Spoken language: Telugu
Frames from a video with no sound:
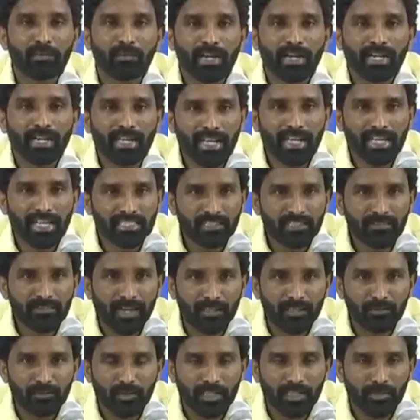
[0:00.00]
మరి
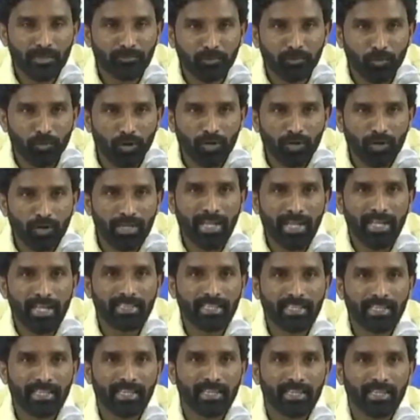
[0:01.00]
కేజ్రీవాల్ తోటి ఫోటో
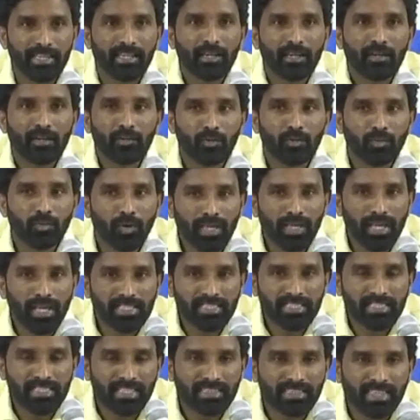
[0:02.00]
ఏది నువ్వు పోయి
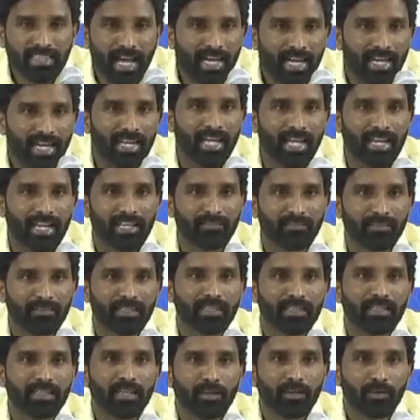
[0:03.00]
వచ్చిన
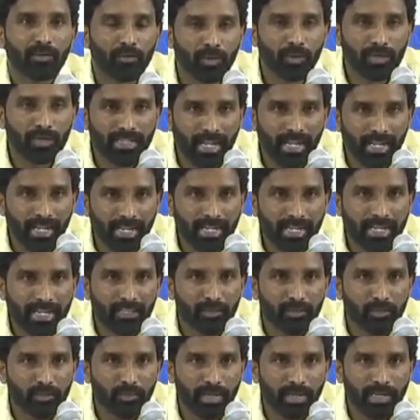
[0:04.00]
దాఖలాలేవి నువ్వు ఢిల్లీకి
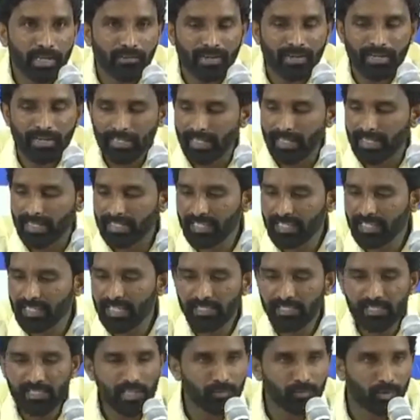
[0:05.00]
ఎందుకు పోయినావంటే ఈ
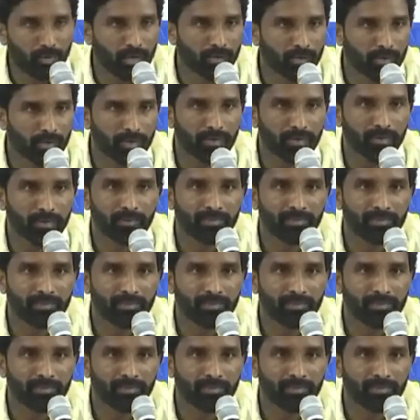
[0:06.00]
ఎన్జిఓను